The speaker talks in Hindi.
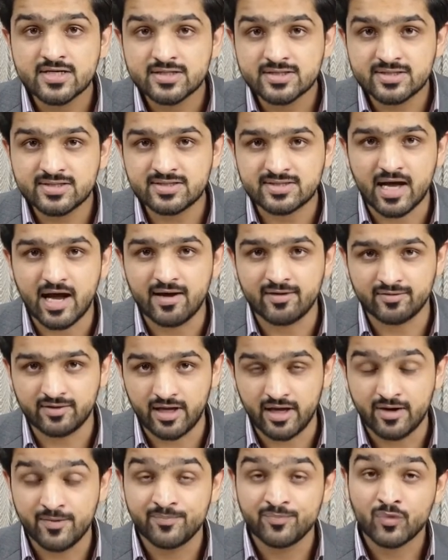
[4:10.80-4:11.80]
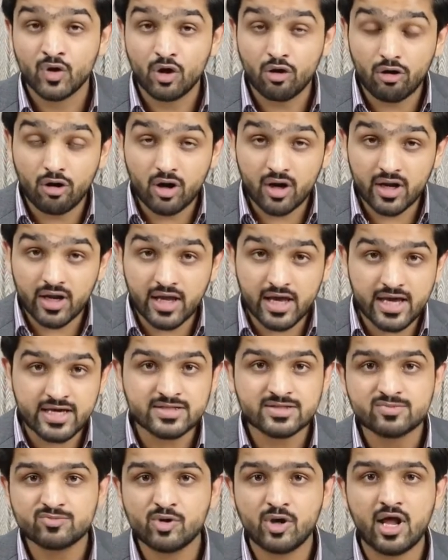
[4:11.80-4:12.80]
साथ हैं और
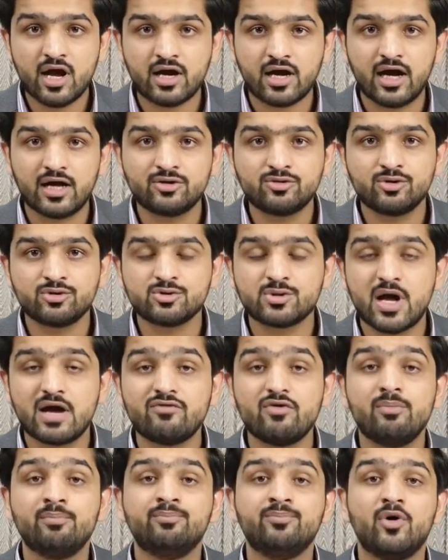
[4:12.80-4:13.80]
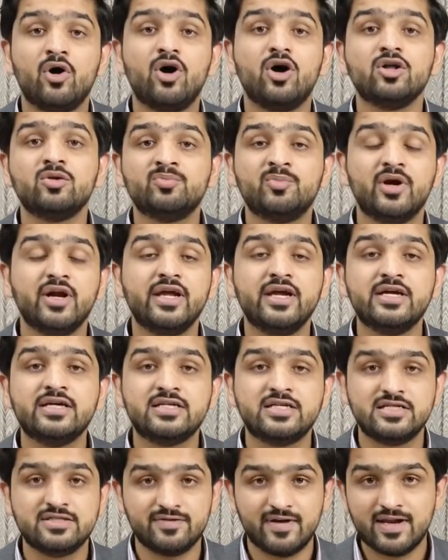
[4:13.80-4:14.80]
इस मुलाकात को जो है वो बहुत बड़ी
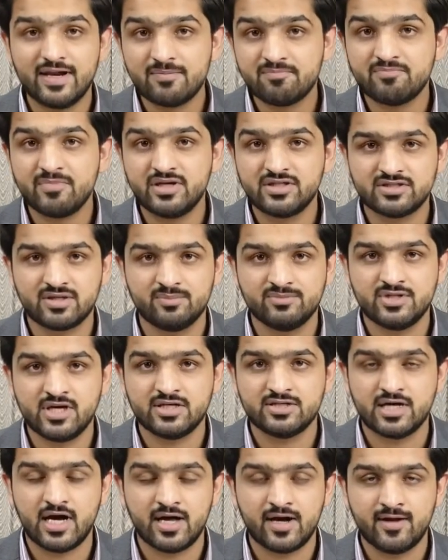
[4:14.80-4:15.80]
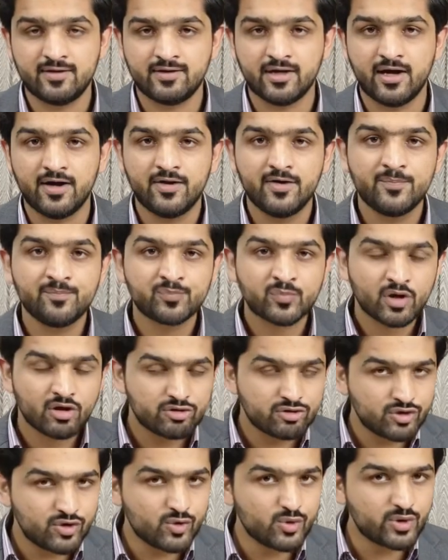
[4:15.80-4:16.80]
डेवलपमेंट समझा जा रहा था
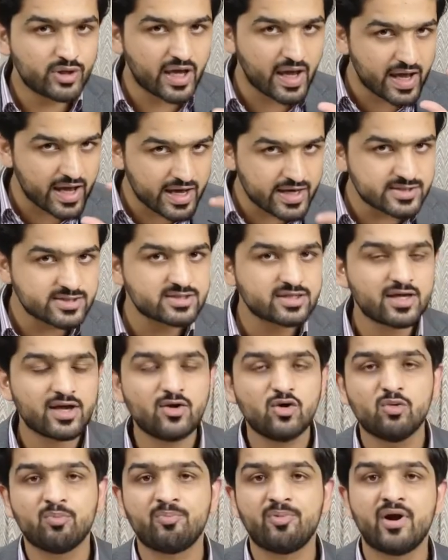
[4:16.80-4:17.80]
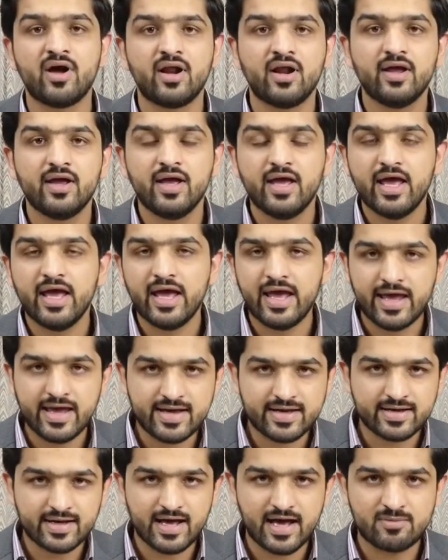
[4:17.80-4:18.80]
क्योंकि इसके ऊपर
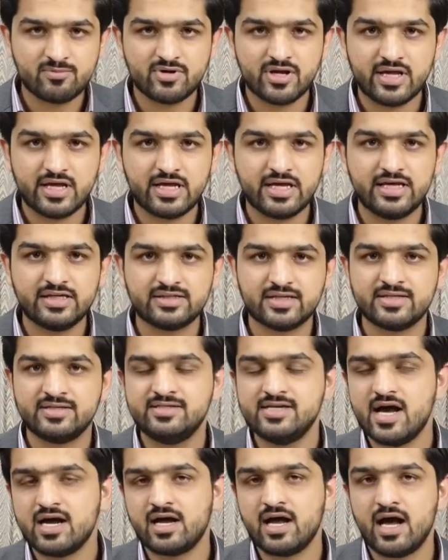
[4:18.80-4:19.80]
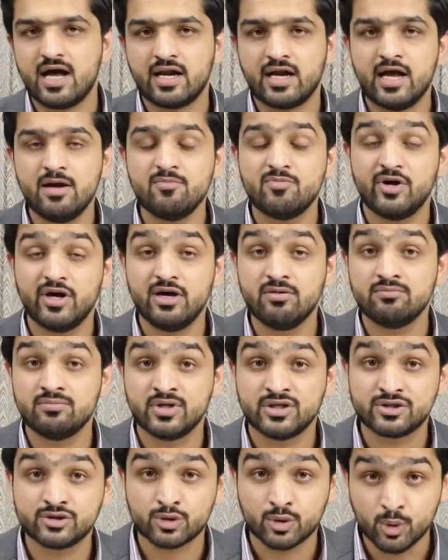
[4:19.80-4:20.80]
एक अमरीकी तजियाकार हैं बड़े
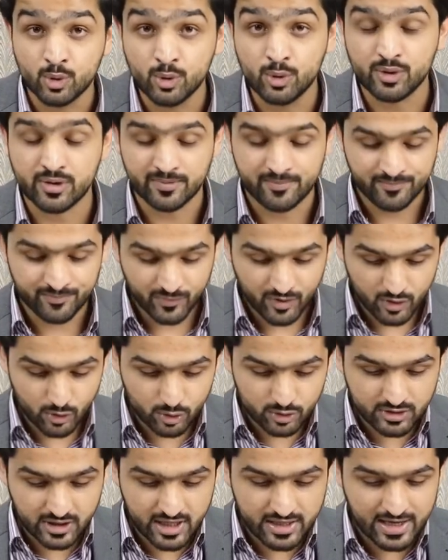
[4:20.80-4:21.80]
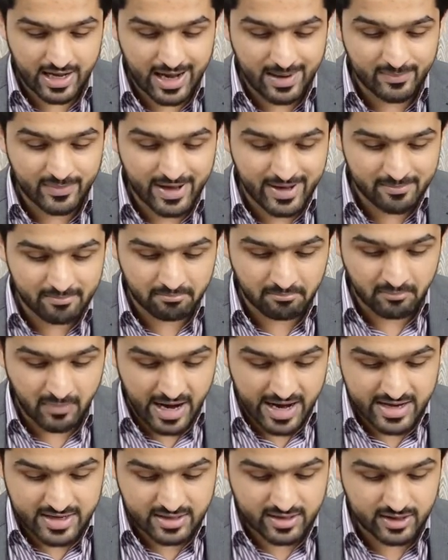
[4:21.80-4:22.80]
मशहूर उनका नाम है
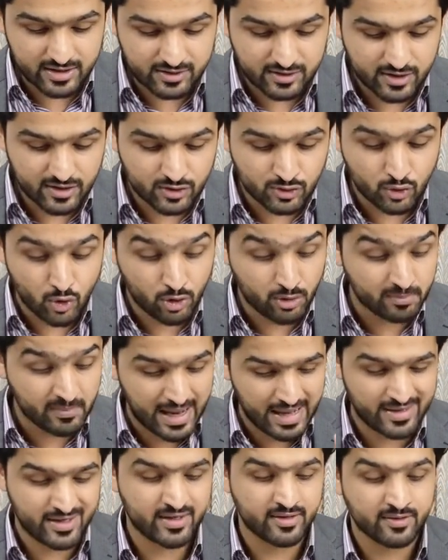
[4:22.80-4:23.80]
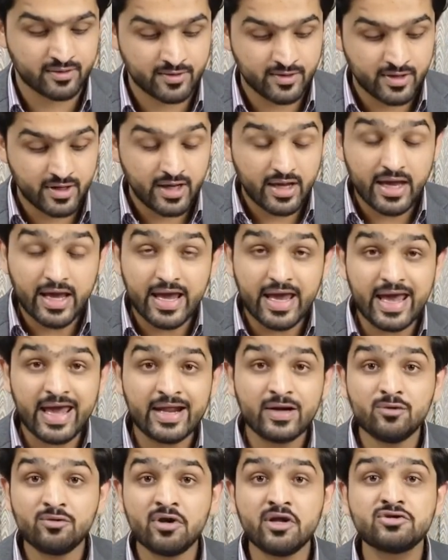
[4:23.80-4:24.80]
माइकल गुगमेलन
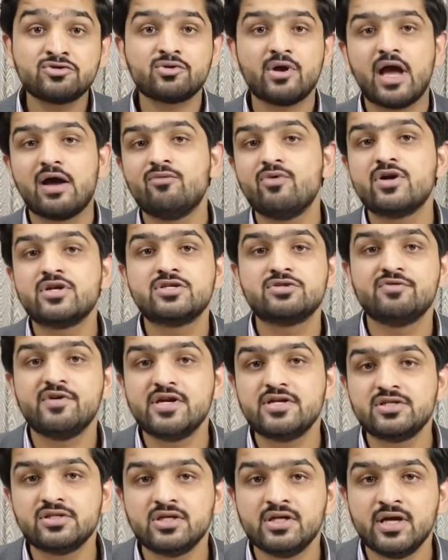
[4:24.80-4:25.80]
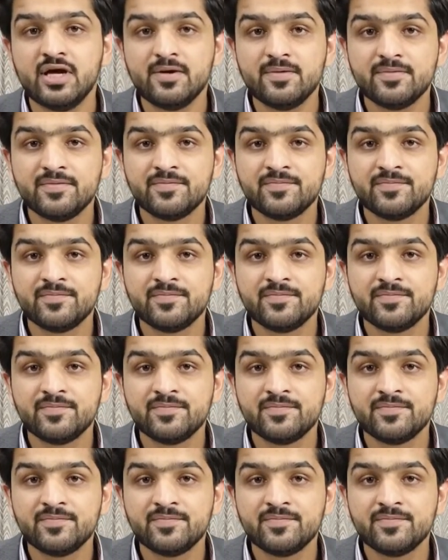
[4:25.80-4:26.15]
इन्होंने जो है वो एक ट्वीट किया